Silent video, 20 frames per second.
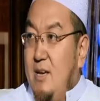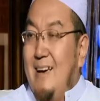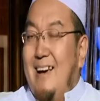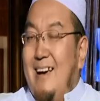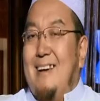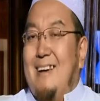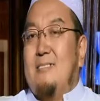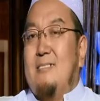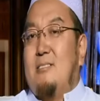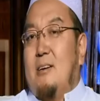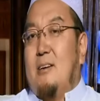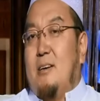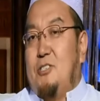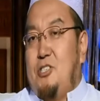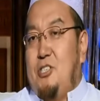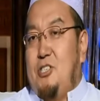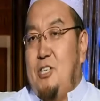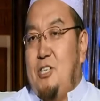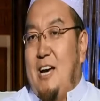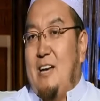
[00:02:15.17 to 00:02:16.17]
أن
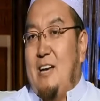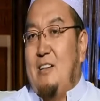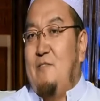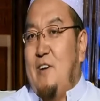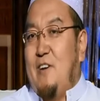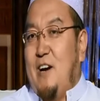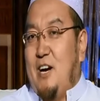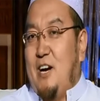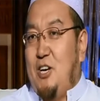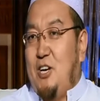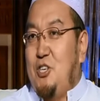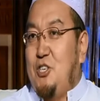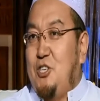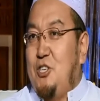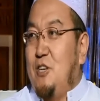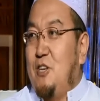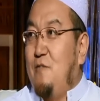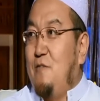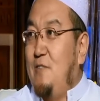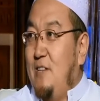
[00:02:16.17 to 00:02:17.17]
تشي
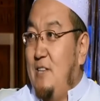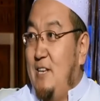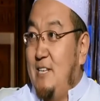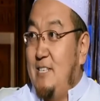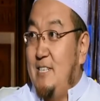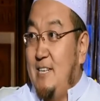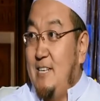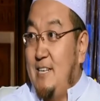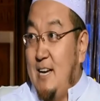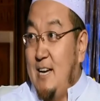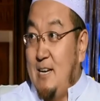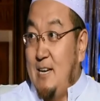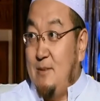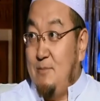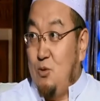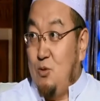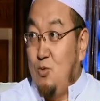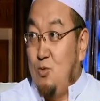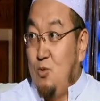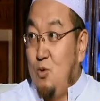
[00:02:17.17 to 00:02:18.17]
الفاحشة في الذين
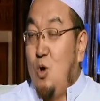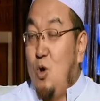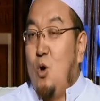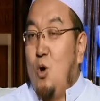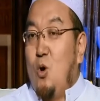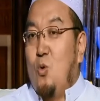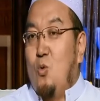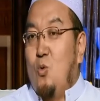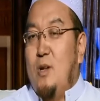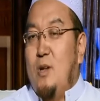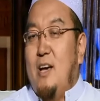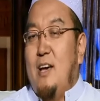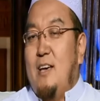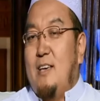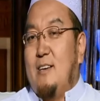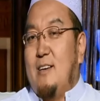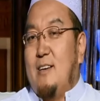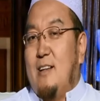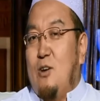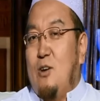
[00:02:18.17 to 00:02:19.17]
آمنوا
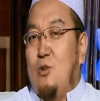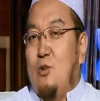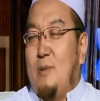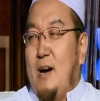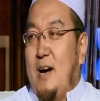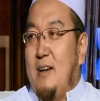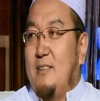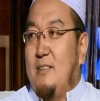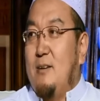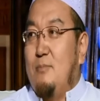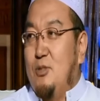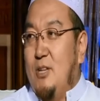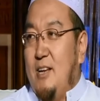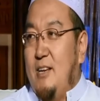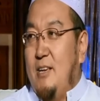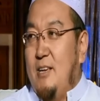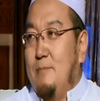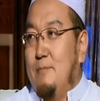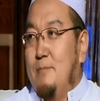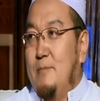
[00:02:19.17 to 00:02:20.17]
أولئك لهم عذاب
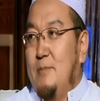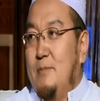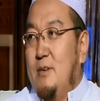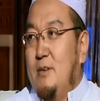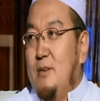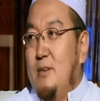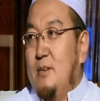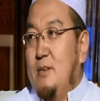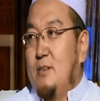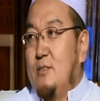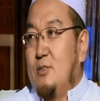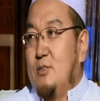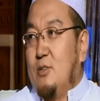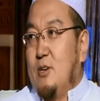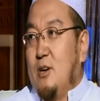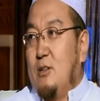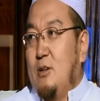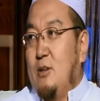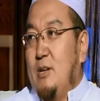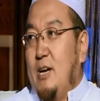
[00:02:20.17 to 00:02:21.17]
أليم. صدق
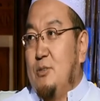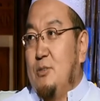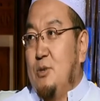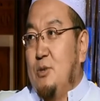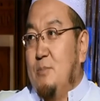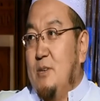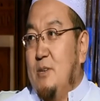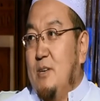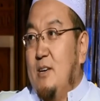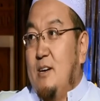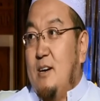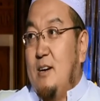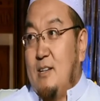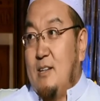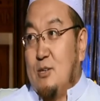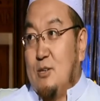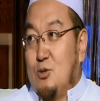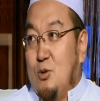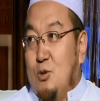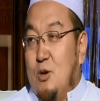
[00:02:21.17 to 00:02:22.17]
الله العظيم。阿
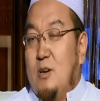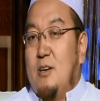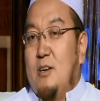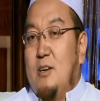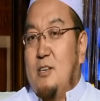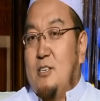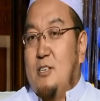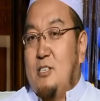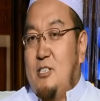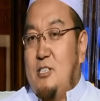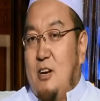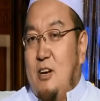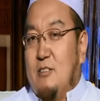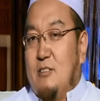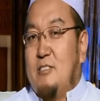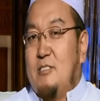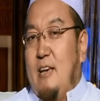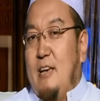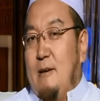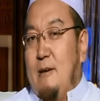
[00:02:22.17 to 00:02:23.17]
拉说，想
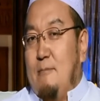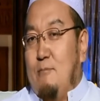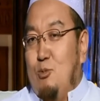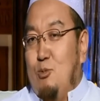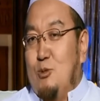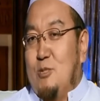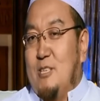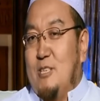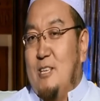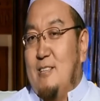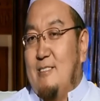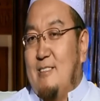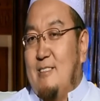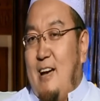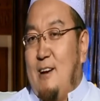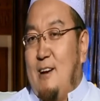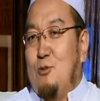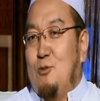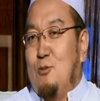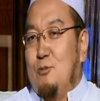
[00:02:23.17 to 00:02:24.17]
在穆斯林
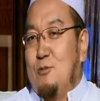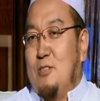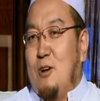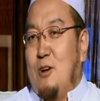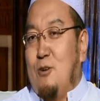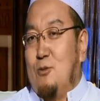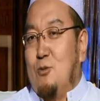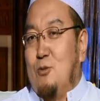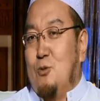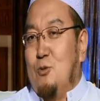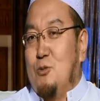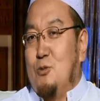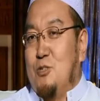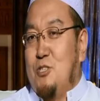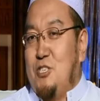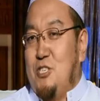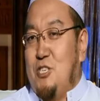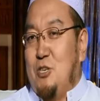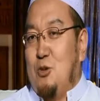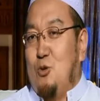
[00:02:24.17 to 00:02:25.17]
大众当中
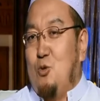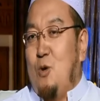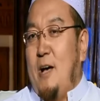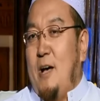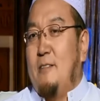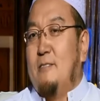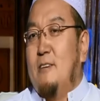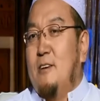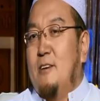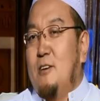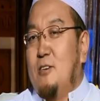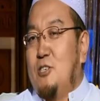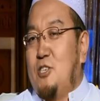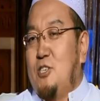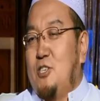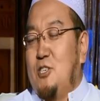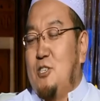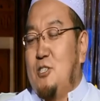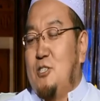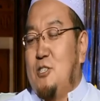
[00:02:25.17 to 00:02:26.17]
喜欢
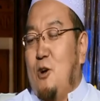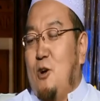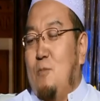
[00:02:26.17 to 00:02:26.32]
制造